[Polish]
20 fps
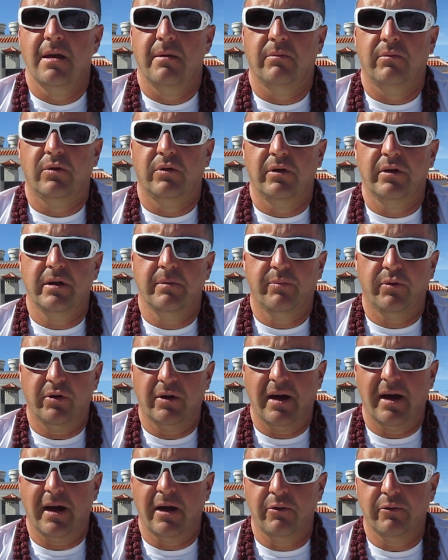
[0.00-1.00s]
Moje
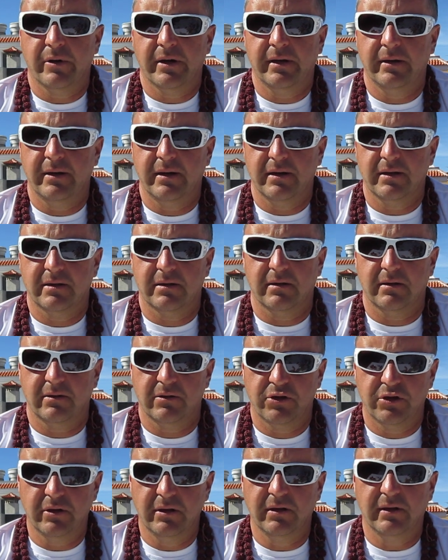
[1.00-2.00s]
pole aury jest
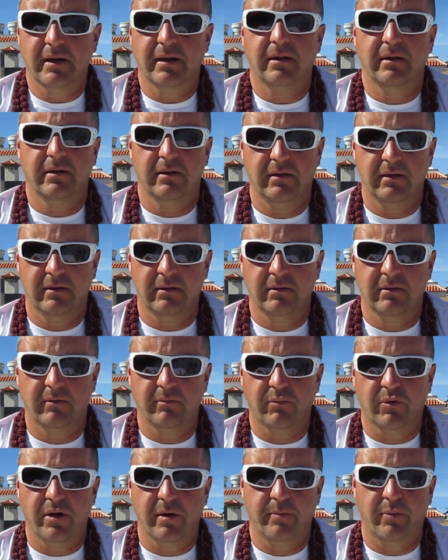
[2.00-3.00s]
silne i
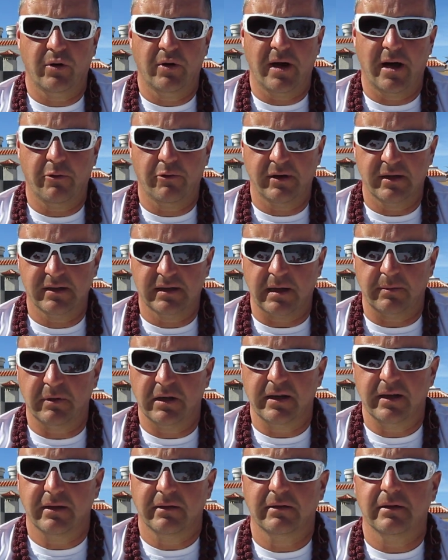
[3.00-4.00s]
moje pole aury jest
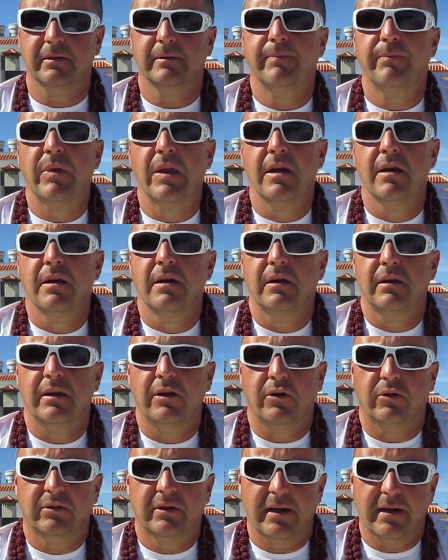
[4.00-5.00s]
zamknięte i
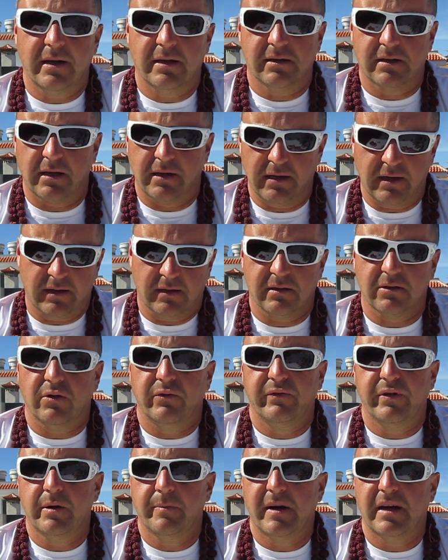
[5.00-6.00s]
od teraz tak jest.
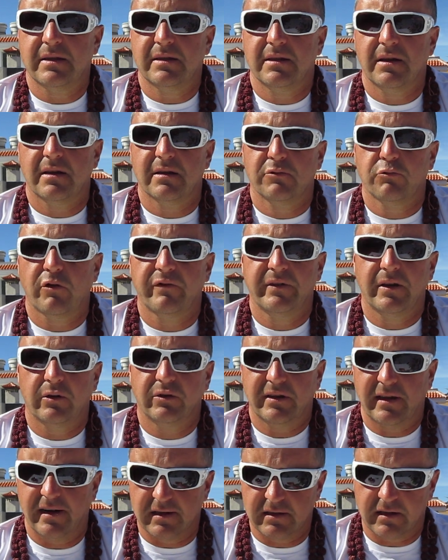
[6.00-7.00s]
Konfirmacja słowna od
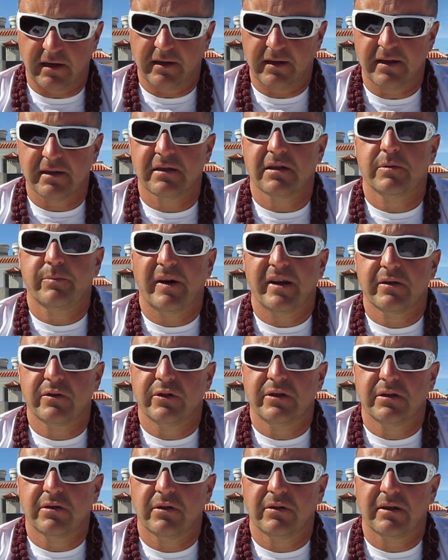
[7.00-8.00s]
teraz tak jest jest bardzo
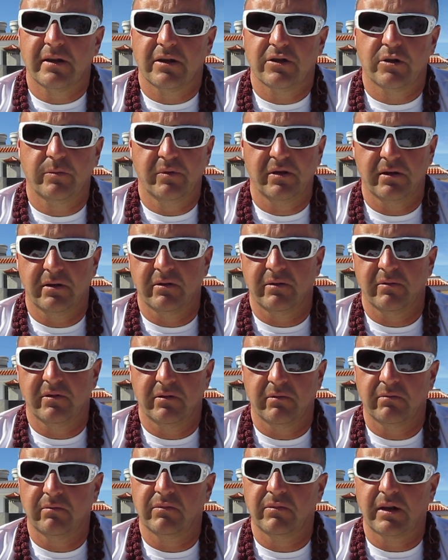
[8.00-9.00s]
istotna, żeby
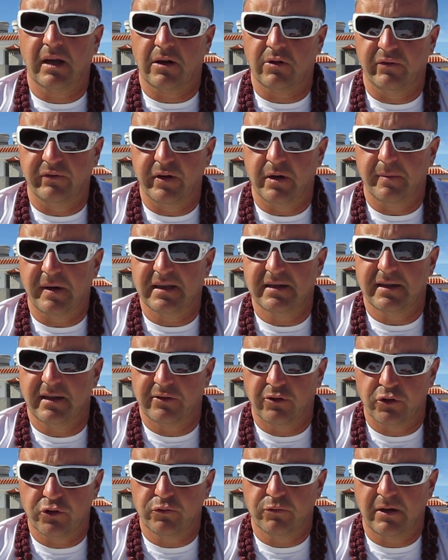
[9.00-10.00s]
e, ta konfirmacja
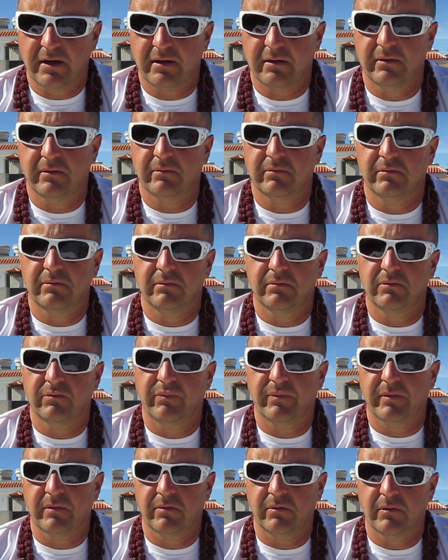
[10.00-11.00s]
doszła mm,
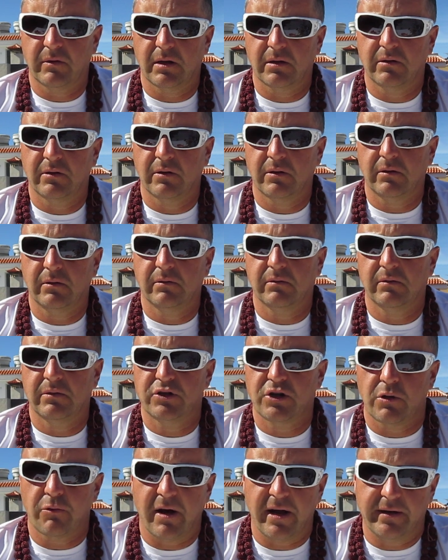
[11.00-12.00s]
do
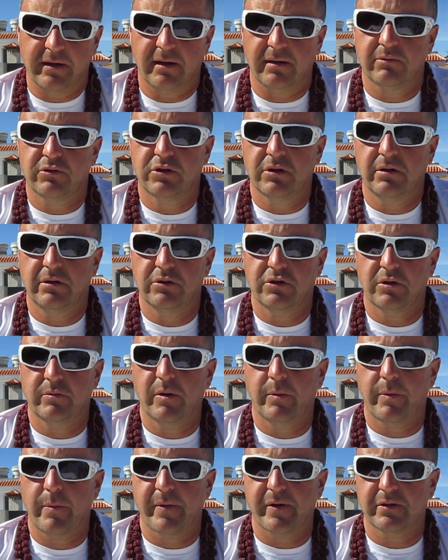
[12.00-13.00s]
działania, czyli żeby
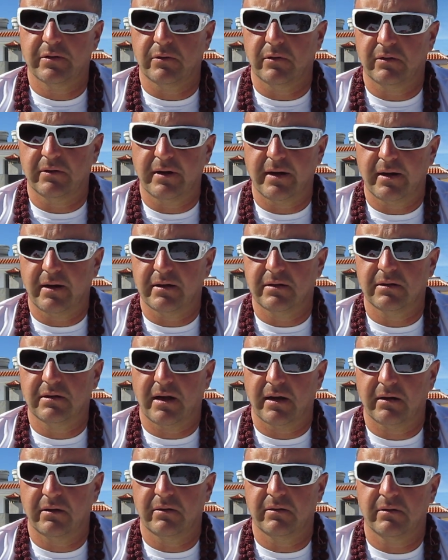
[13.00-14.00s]
po prostu od teraz
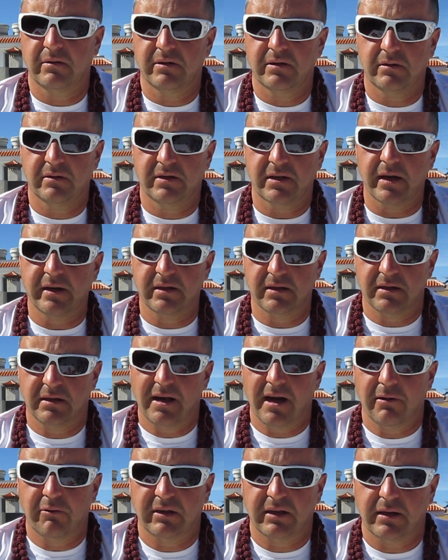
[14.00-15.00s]
tak e,
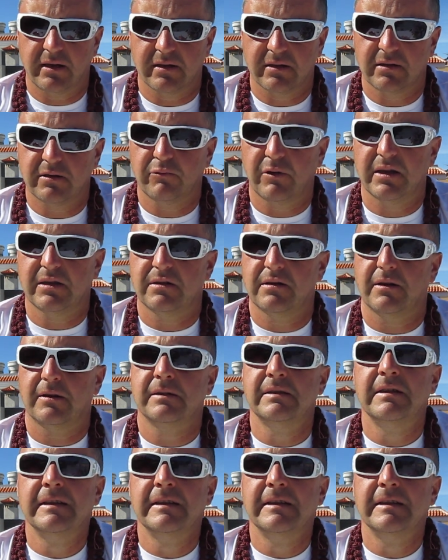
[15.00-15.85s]
zaistniała taka sytuacja.